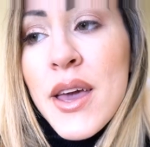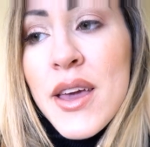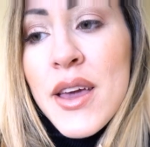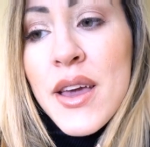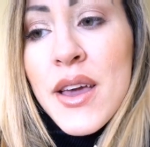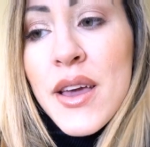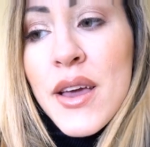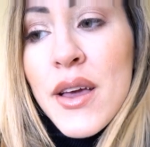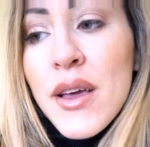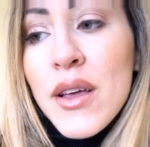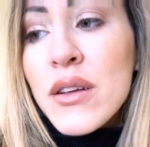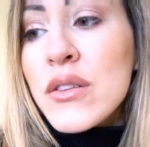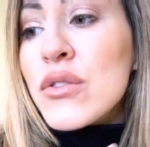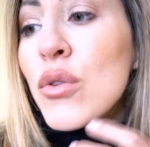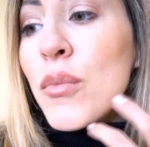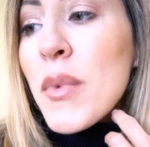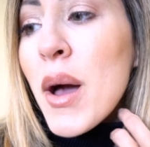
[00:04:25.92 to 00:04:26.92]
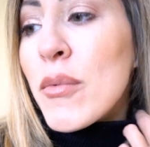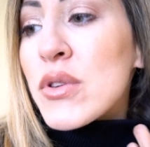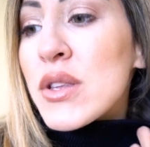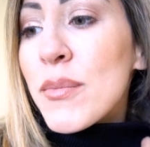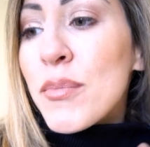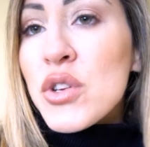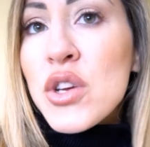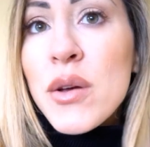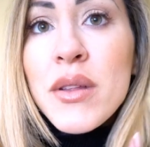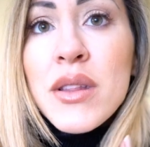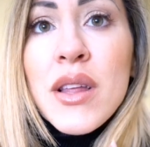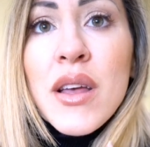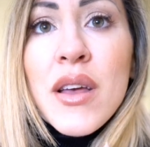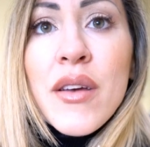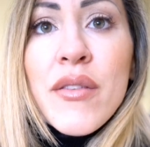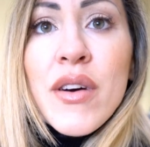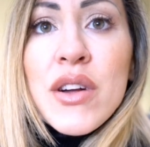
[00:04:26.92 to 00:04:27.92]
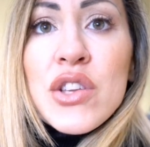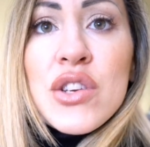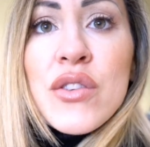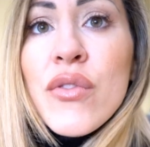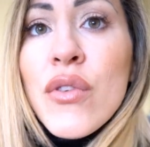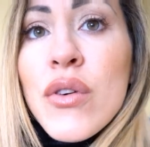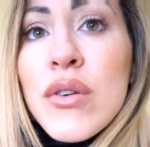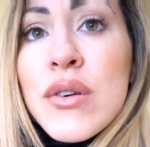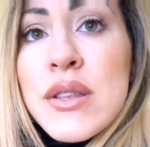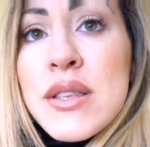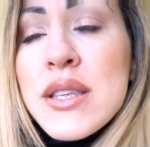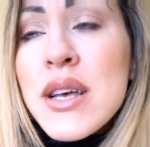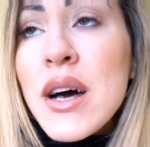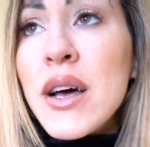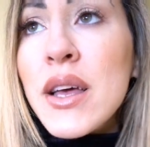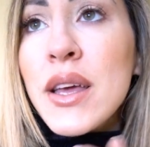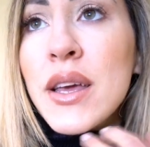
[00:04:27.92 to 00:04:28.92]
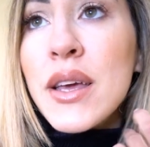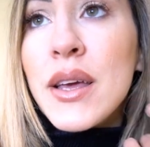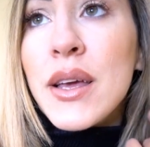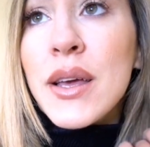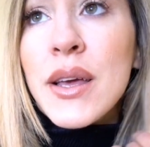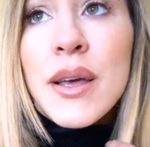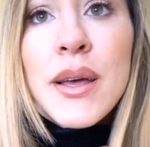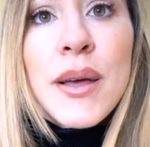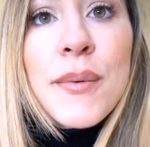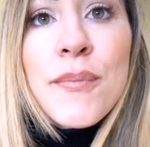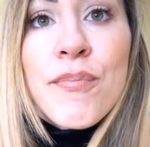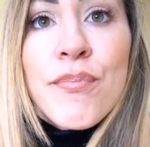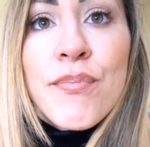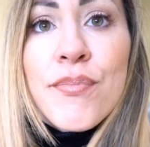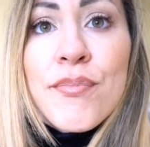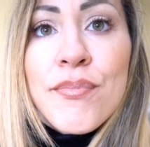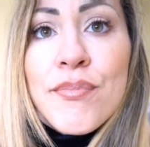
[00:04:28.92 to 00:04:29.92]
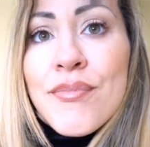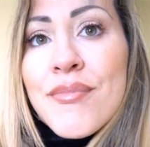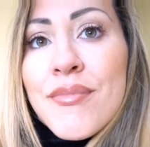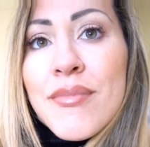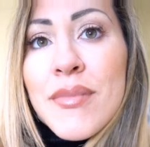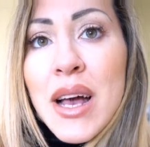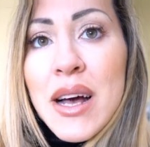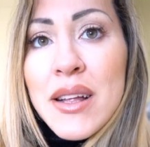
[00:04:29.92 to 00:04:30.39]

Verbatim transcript: e dobbiamo semplicemente farci forza e mm,